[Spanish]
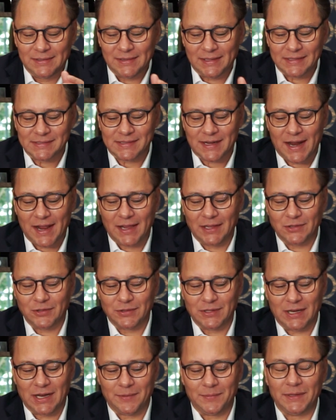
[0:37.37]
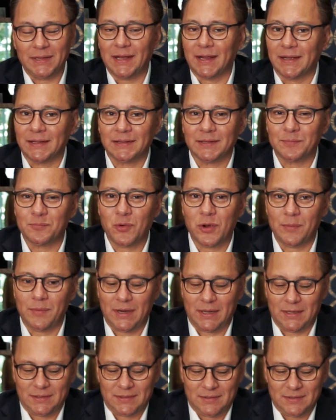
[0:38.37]
Distraído de la vida que te
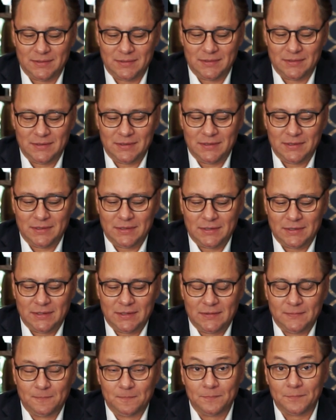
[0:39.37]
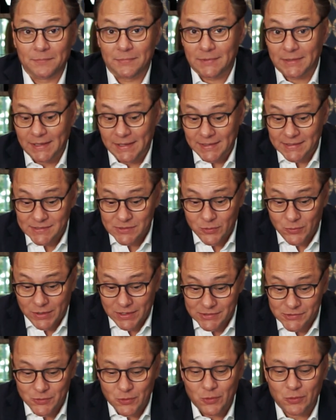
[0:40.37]
puebla. Tienes
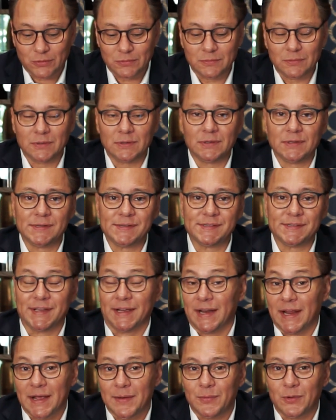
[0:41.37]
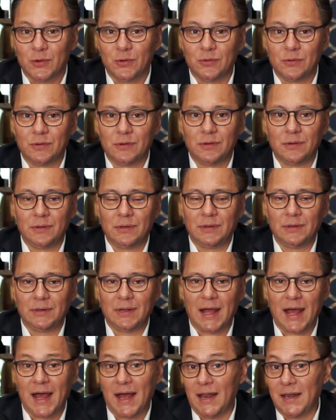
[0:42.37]
corazón, cerebro,
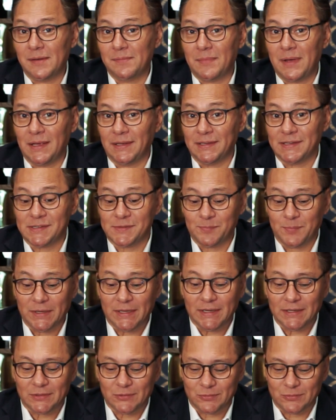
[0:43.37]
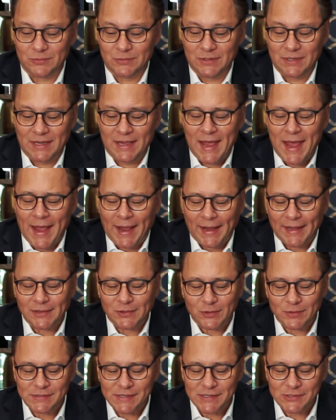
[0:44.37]
alma y espíritu.
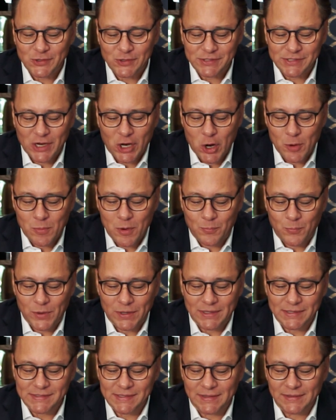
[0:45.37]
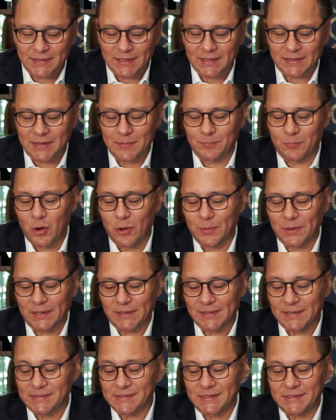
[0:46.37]
Entonces no sé cómo puedes sentirte pobre y
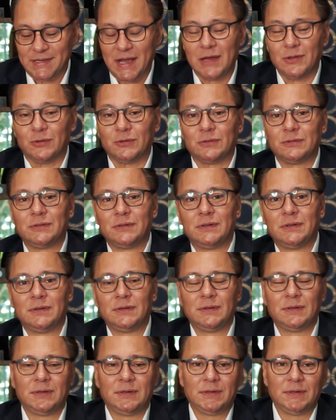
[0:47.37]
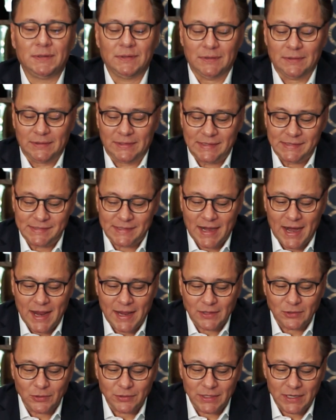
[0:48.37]
desdichado.
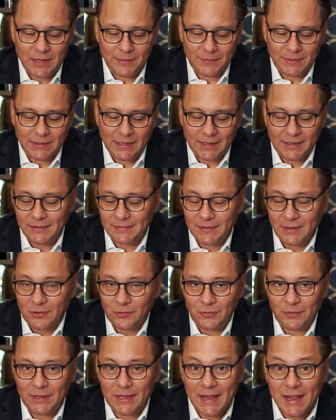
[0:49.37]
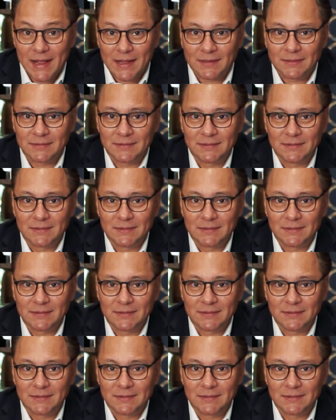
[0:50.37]
Distraído de la vida que te rodea.